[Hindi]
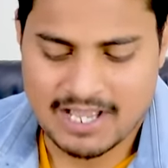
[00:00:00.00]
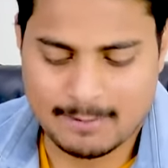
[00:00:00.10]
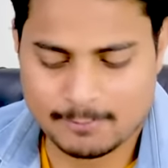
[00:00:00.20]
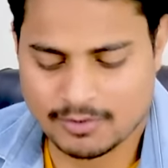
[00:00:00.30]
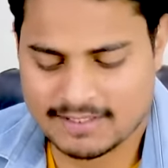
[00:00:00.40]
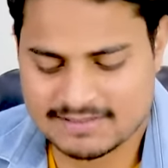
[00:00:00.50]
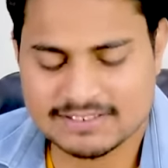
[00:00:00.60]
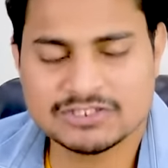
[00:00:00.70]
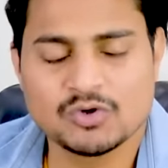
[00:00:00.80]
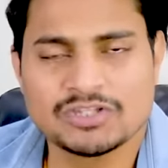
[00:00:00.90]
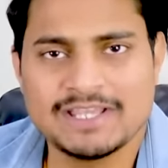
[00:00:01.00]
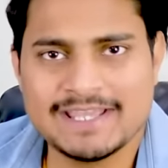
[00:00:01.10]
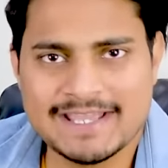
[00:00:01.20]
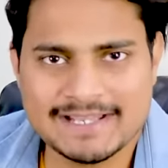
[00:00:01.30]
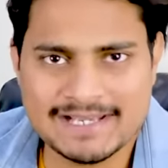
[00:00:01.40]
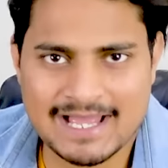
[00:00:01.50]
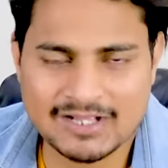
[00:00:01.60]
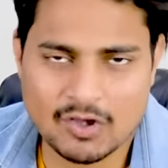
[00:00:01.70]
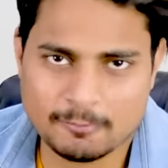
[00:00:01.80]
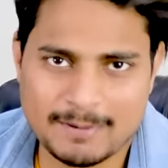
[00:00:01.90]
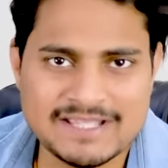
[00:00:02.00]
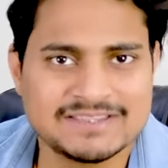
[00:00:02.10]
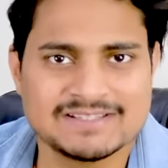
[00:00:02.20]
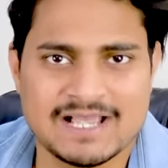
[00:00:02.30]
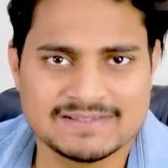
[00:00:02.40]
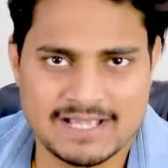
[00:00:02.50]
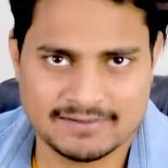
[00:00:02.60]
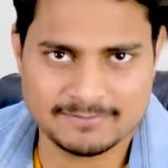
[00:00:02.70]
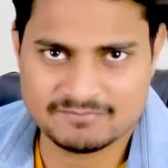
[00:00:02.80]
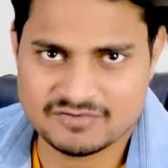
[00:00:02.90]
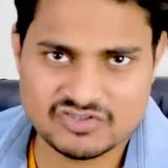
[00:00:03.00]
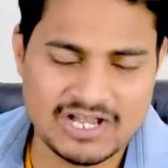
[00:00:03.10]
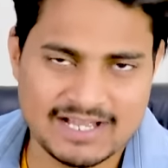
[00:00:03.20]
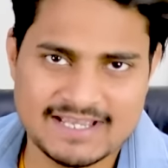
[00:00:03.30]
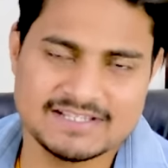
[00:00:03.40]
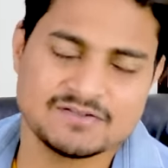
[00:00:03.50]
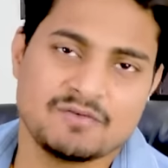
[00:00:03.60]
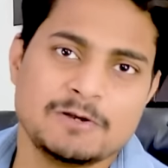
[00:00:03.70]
आप लोग कह सकते हो कि एक लाख और पैंतीस हजार जंगाइज